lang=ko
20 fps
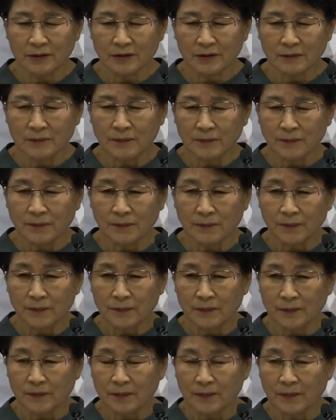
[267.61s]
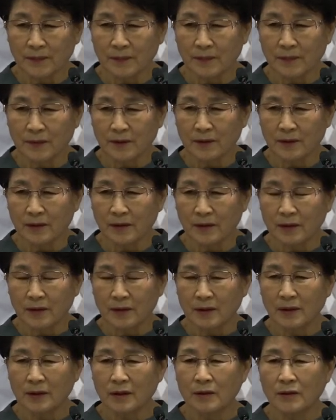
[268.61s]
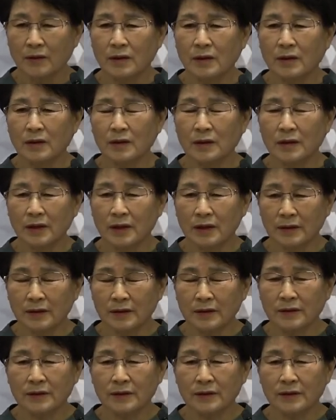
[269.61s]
그리스도 안에 있는 옛 진리와 새 예, 진리.